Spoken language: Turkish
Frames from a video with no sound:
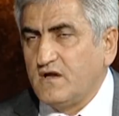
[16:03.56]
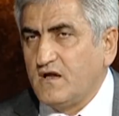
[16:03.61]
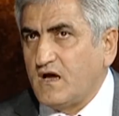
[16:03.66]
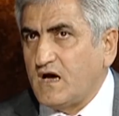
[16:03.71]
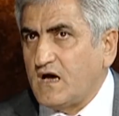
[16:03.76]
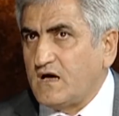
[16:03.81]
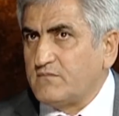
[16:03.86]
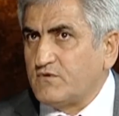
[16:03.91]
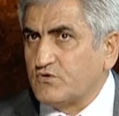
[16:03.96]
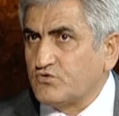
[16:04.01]

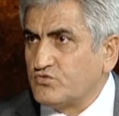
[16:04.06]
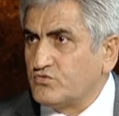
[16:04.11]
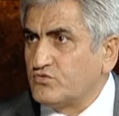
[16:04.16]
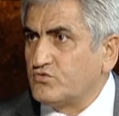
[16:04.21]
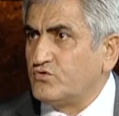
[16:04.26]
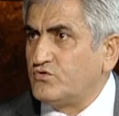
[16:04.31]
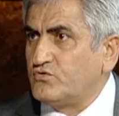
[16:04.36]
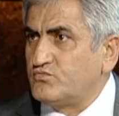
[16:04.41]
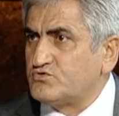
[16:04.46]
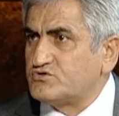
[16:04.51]
Ama
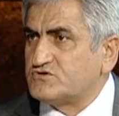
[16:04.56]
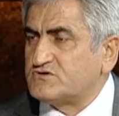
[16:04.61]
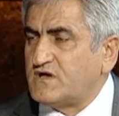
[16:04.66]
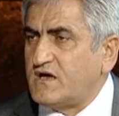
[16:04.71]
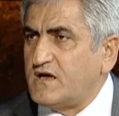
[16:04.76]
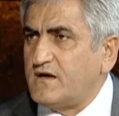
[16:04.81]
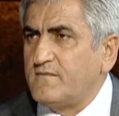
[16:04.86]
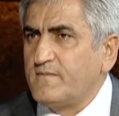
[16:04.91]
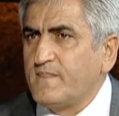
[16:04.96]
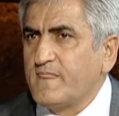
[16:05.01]

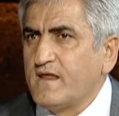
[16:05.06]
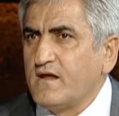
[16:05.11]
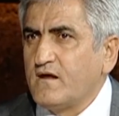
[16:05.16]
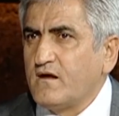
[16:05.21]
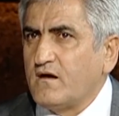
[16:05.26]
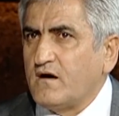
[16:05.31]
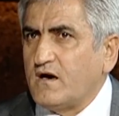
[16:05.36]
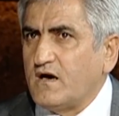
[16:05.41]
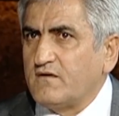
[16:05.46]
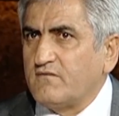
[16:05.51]
günümüzde
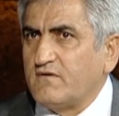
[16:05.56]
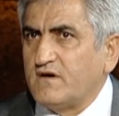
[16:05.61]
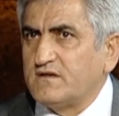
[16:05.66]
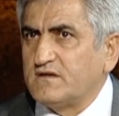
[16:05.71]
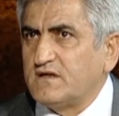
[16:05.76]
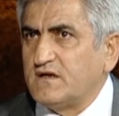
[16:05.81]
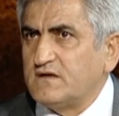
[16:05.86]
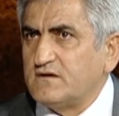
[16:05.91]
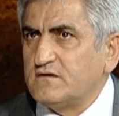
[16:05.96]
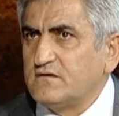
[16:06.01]

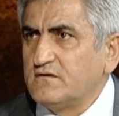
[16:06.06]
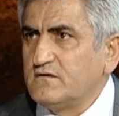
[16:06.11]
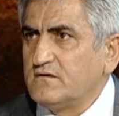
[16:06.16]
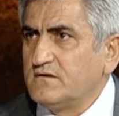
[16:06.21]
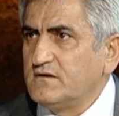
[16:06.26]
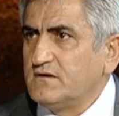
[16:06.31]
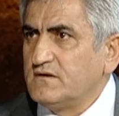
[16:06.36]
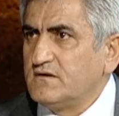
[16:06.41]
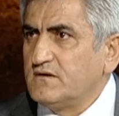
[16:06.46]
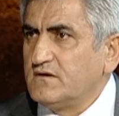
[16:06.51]
hayvanlar
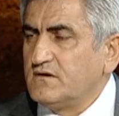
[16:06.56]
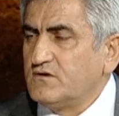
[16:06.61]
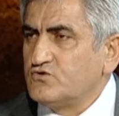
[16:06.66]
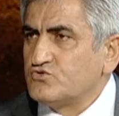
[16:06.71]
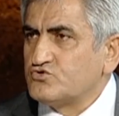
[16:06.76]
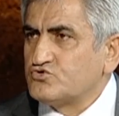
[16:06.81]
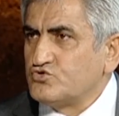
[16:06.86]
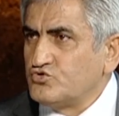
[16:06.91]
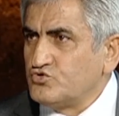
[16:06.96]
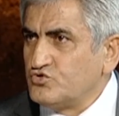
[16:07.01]

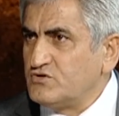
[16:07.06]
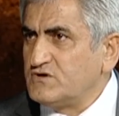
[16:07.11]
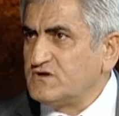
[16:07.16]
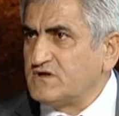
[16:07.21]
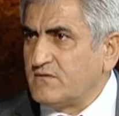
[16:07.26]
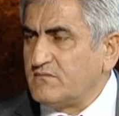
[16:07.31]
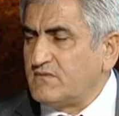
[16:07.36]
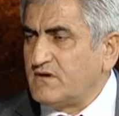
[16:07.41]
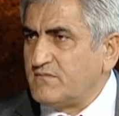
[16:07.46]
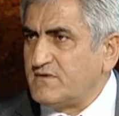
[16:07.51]
sünni
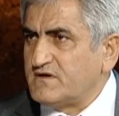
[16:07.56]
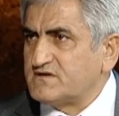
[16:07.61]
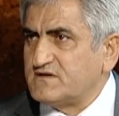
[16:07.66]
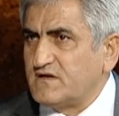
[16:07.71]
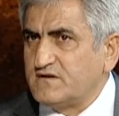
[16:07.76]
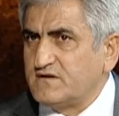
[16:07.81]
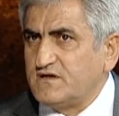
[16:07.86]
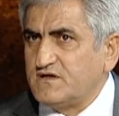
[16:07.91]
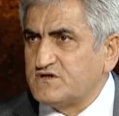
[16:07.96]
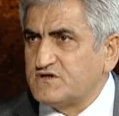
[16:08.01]
yemle
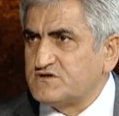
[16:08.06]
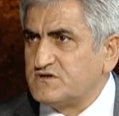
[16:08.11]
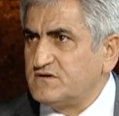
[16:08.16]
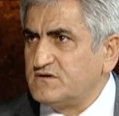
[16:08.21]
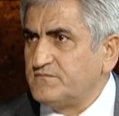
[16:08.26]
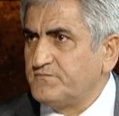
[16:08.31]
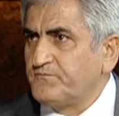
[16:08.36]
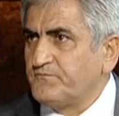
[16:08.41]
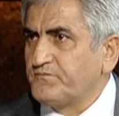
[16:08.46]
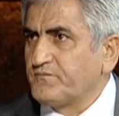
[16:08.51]
beslendiği
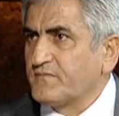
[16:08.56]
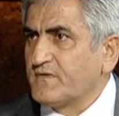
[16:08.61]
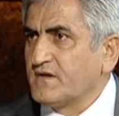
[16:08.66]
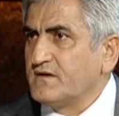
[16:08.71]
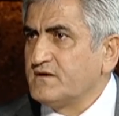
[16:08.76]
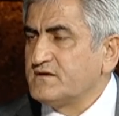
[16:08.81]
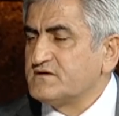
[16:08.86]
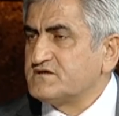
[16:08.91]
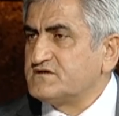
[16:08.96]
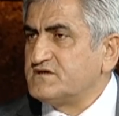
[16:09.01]
için
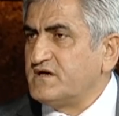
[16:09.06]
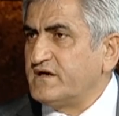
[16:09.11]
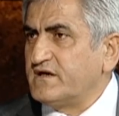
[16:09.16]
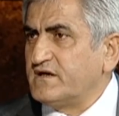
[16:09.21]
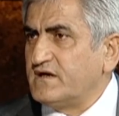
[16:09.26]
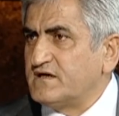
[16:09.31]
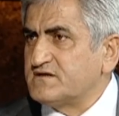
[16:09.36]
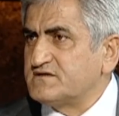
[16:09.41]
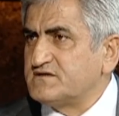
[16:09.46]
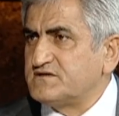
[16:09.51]
Stearik
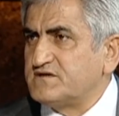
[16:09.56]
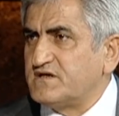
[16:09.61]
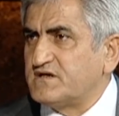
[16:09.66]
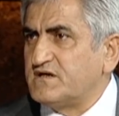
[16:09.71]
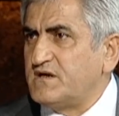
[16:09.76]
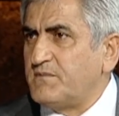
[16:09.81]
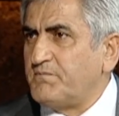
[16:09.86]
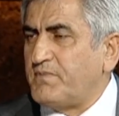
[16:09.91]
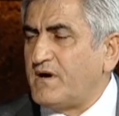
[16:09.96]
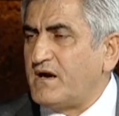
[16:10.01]
asit
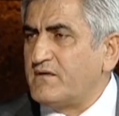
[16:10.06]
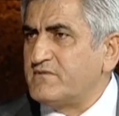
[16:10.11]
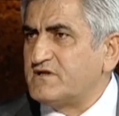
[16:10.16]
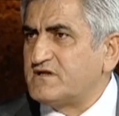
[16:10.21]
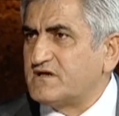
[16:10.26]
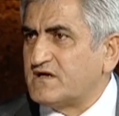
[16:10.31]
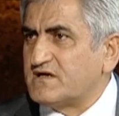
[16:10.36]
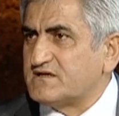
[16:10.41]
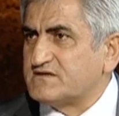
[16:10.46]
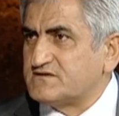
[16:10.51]
yerine palmitik
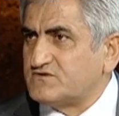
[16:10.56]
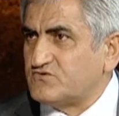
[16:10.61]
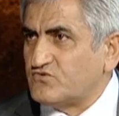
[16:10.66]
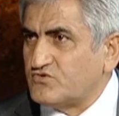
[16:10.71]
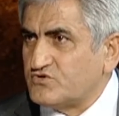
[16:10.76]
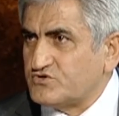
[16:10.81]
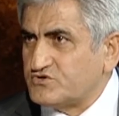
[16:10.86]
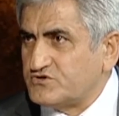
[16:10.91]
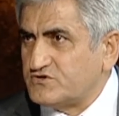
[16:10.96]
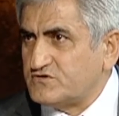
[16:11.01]
asit
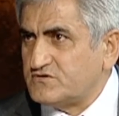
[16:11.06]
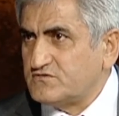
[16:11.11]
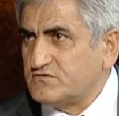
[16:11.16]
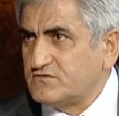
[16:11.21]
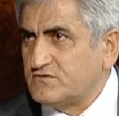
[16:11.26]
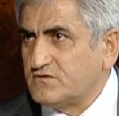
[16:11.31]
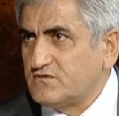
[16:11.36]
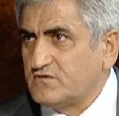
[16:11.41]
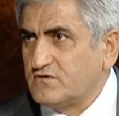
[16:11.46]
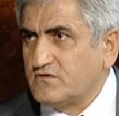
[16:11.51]
oluşuyor.
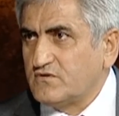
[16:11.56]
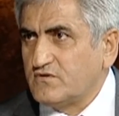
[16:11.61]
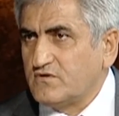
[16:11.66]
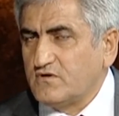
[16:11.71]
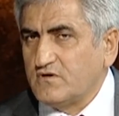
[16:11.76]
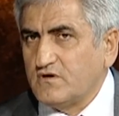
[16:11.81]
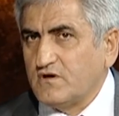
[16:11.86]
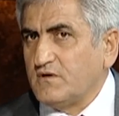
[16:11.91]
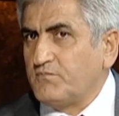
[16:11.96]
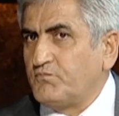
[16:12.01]

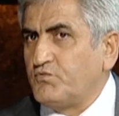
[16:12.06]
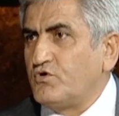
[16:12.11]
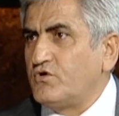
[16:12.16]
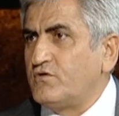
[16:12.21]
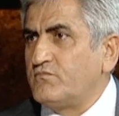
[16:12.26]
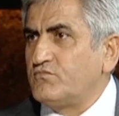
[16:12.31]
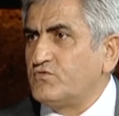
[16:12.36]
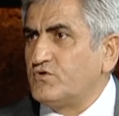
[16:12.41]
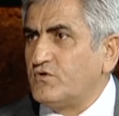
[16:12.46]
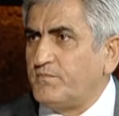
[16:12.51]
E
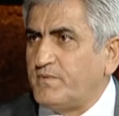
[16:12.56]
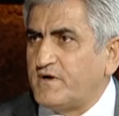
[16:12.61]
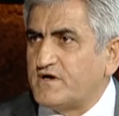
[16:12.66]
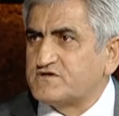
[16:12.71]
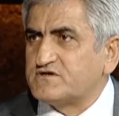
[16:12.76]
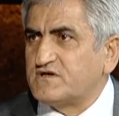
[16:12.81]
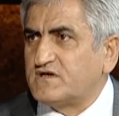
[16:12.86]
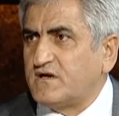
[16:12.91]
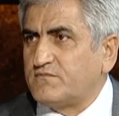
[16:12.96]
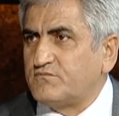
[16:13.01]
bölünmüyor,
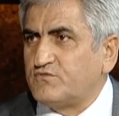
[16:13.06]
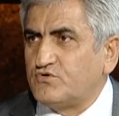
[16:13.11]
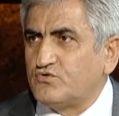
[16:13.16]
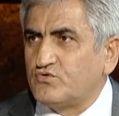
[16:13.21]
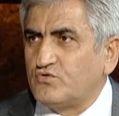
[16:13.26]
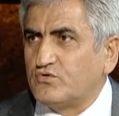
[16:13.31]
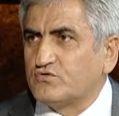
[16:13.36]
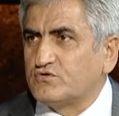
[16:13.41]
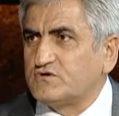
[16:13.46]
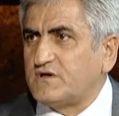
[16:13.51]
parçalanmıyor. Ne
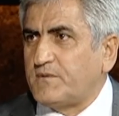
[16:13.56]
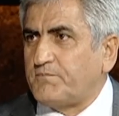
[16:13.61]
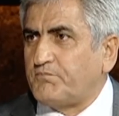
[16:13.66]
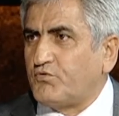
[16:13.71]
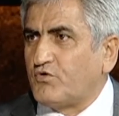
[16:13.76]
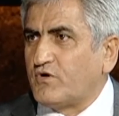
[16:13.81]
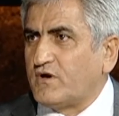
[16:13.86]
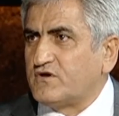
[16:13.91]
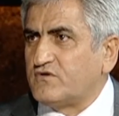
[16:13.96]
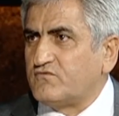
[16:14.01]
oldu?
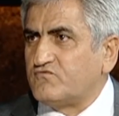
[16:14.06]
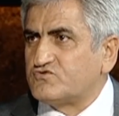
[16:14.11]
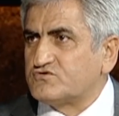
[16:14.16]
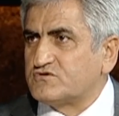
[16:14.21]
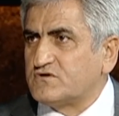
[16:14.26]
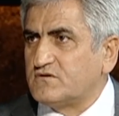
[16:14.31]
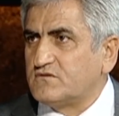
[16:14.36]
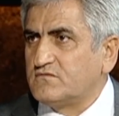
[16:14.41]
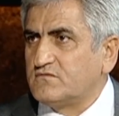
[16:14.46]
Depolanıyor vücuda.